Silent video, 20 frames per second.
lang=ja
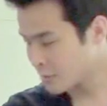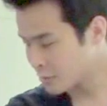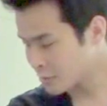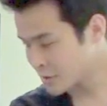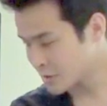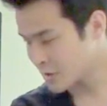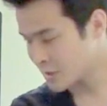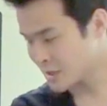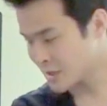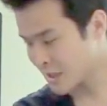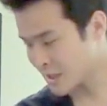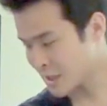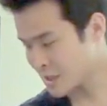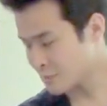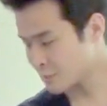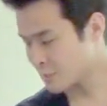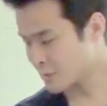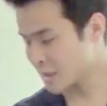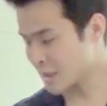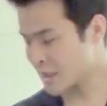こちらで
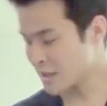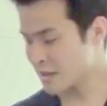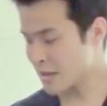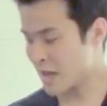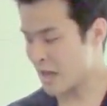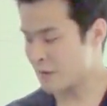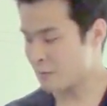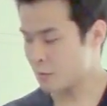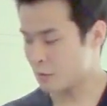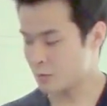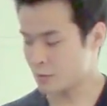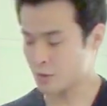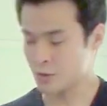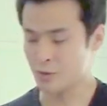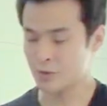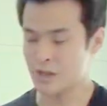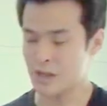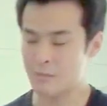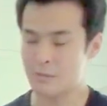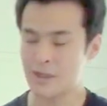取得されている iPhone の
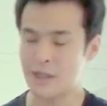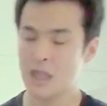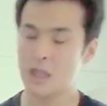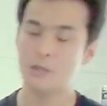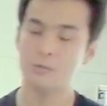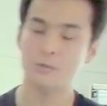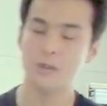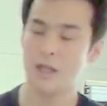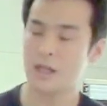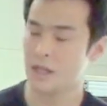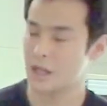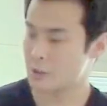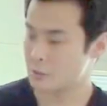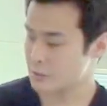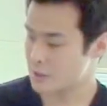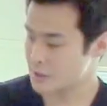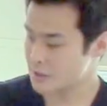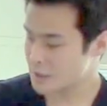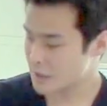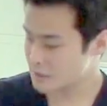ような全く無関係
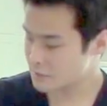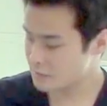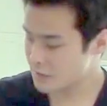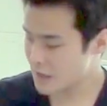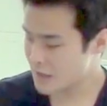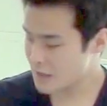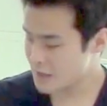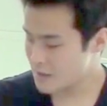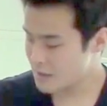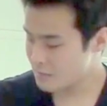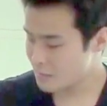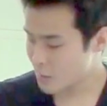のインスタンスは、